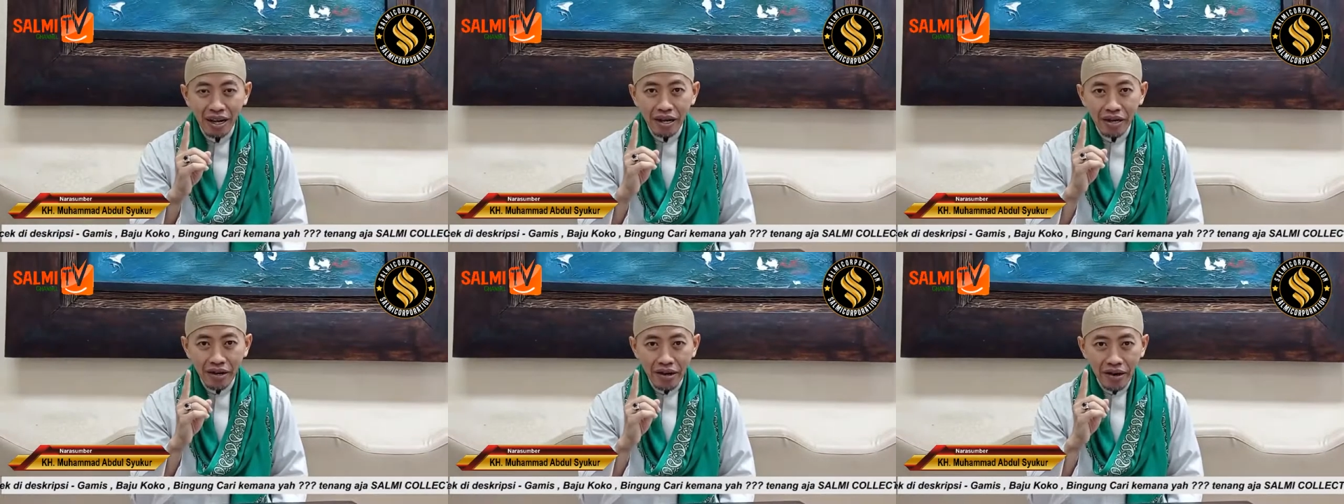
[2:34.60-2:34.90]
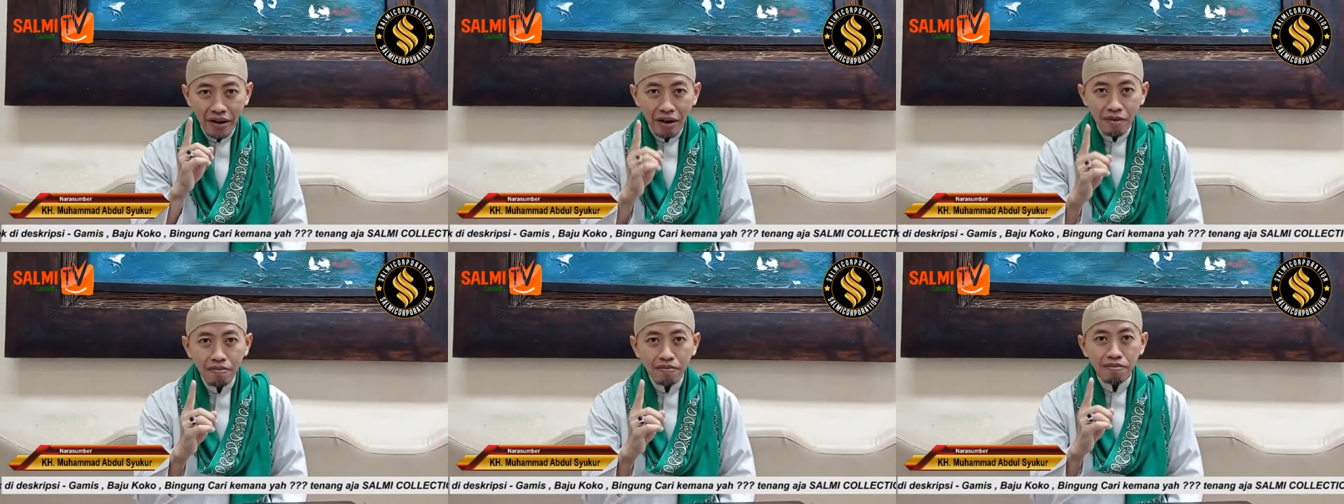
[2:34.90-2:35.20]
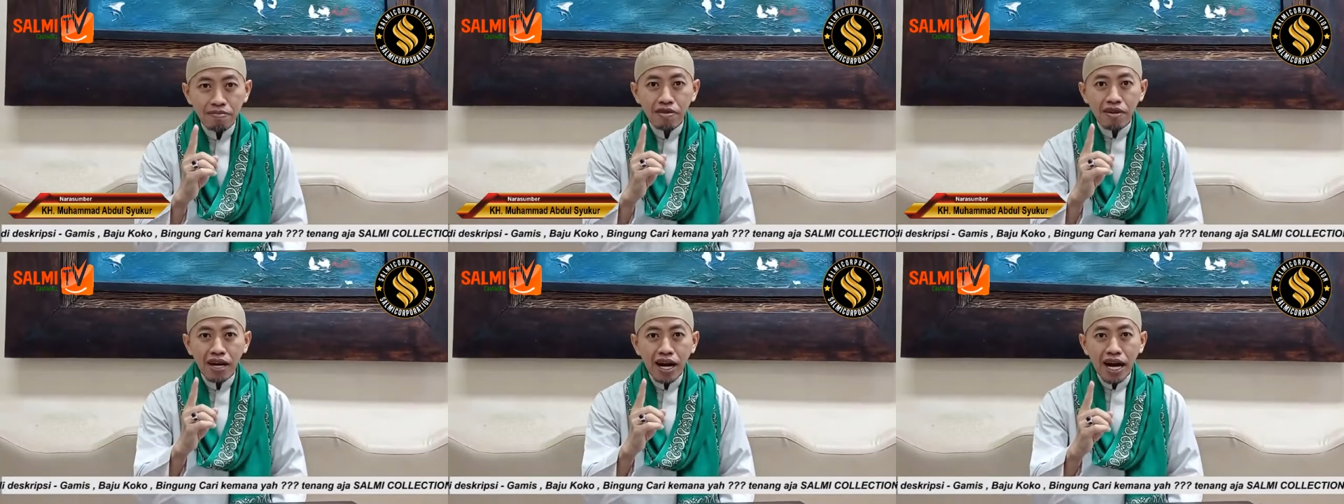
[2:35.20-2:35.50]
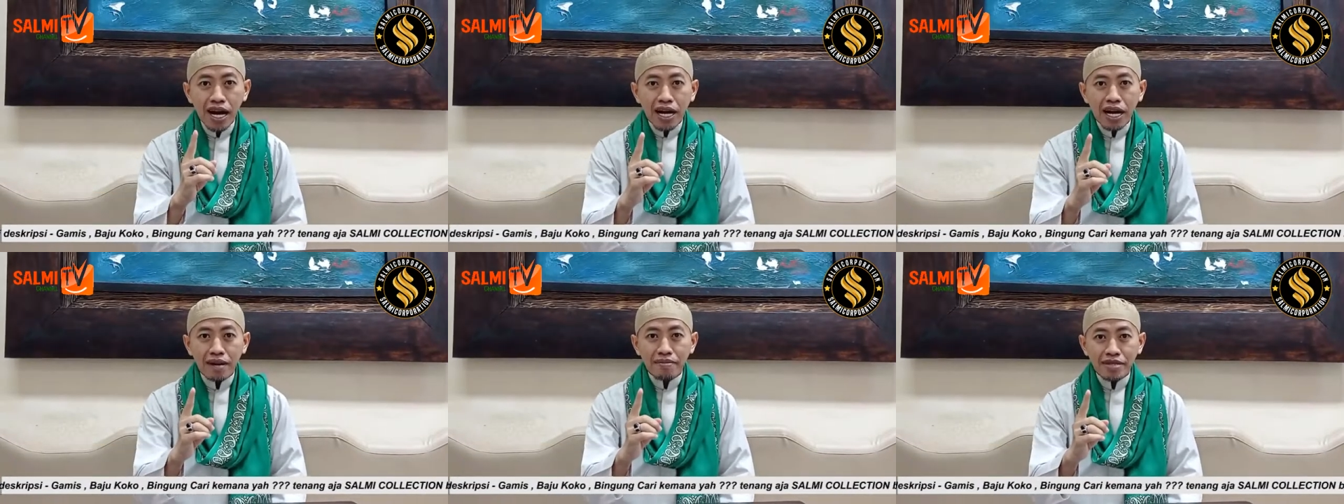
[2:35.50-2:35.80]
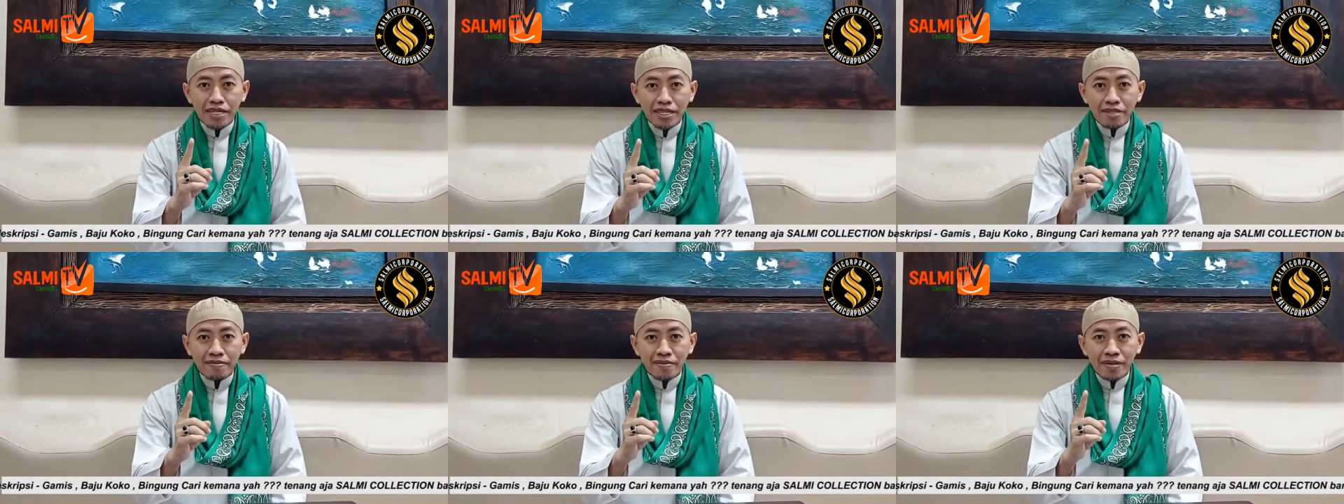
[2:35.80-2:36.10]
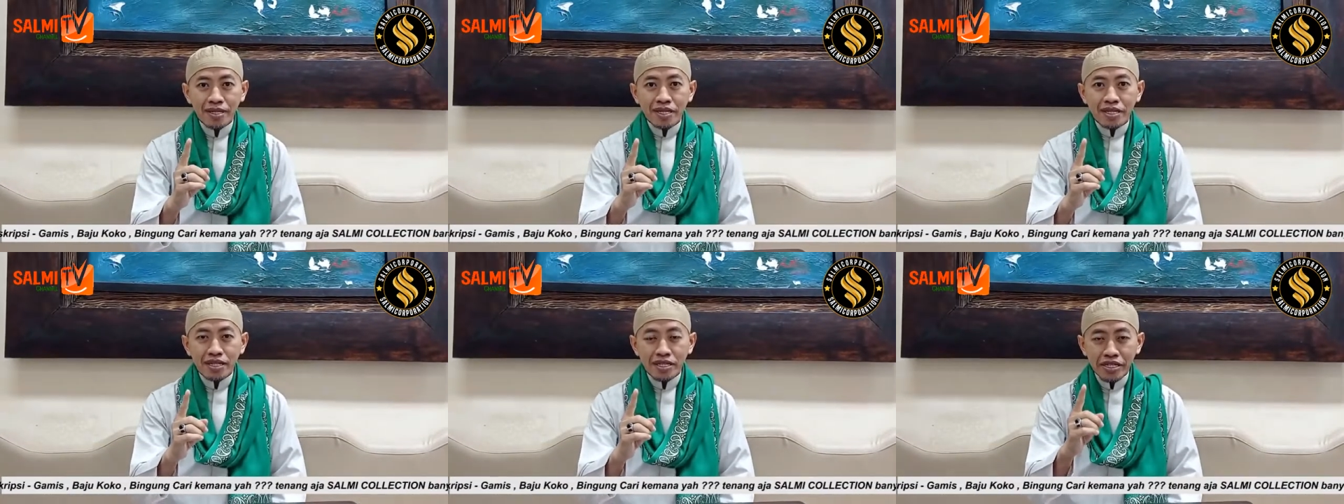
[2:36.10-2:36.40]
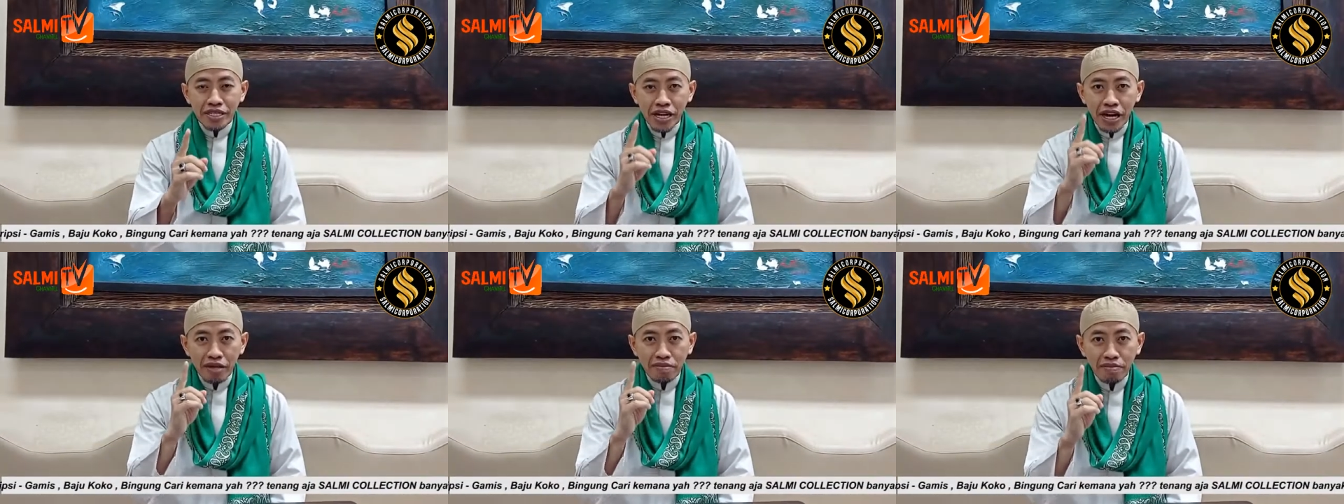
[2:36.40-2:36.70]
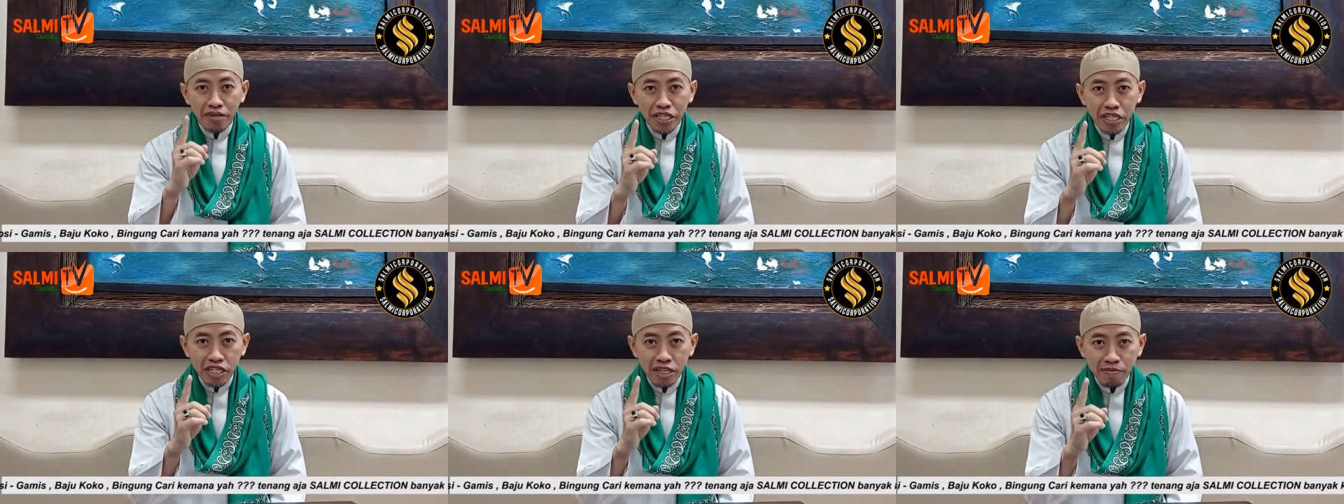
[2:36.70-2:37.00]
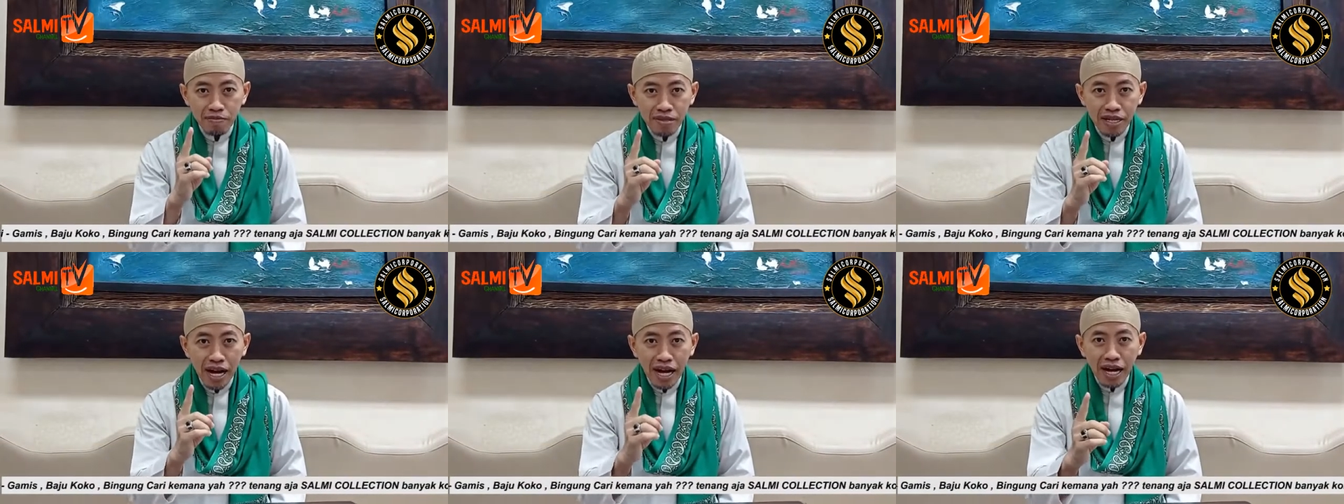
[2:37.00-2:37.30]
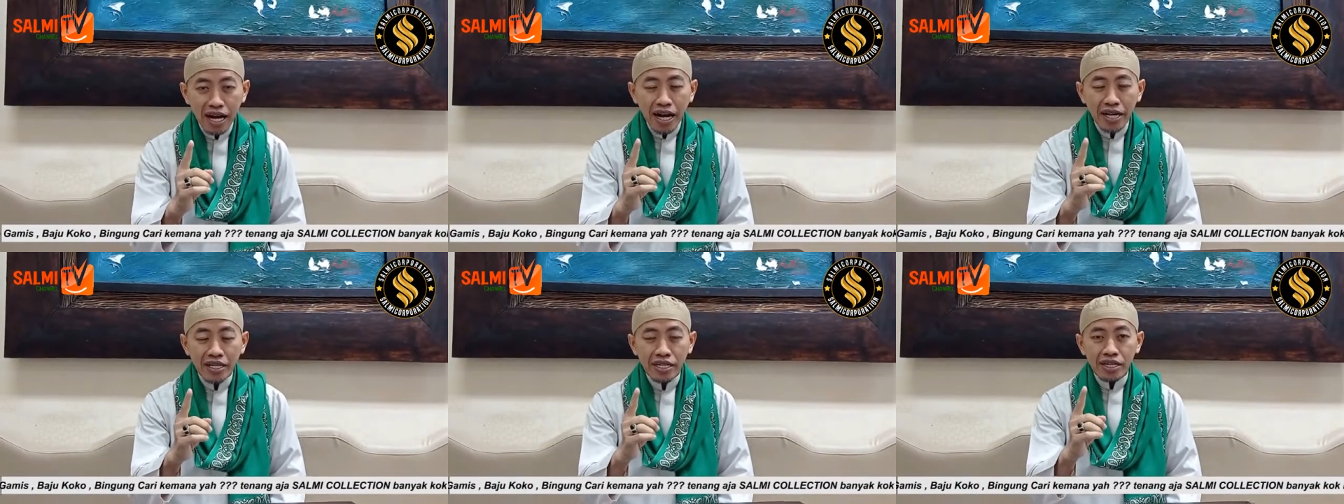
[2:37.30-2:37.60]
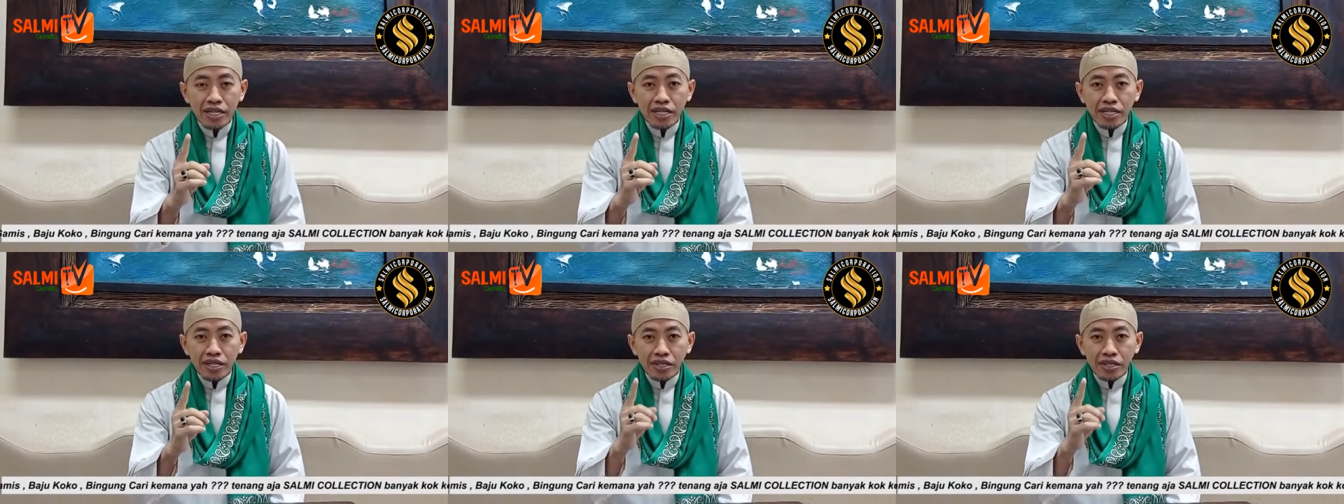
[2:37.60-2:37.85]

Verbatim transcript: Rabbul Alamin. Yang menciptakan,